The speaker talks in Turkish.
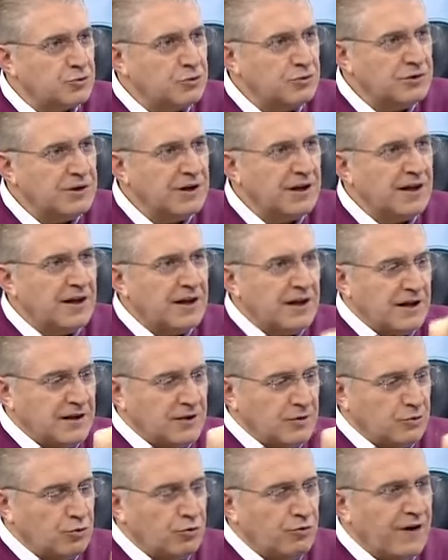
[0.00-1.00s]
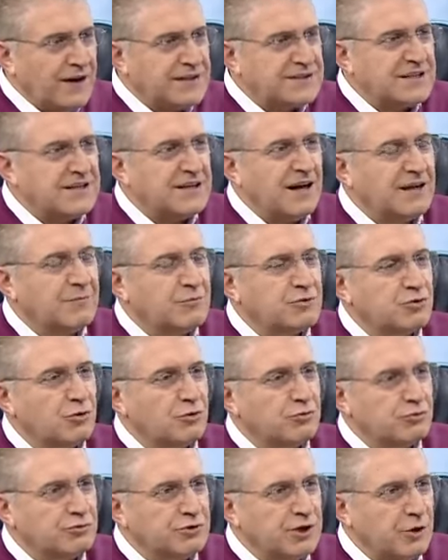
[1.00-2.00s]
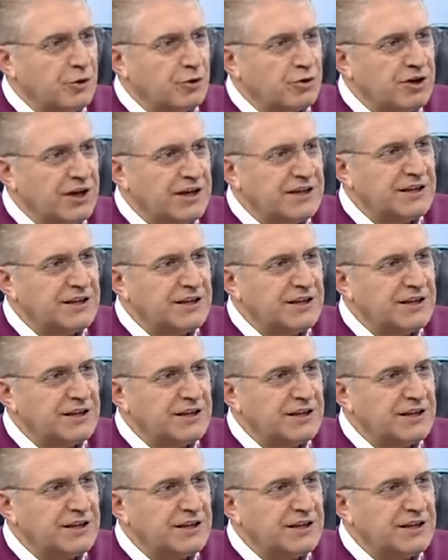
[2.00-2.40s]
gün üniversitede almış olduğu teorik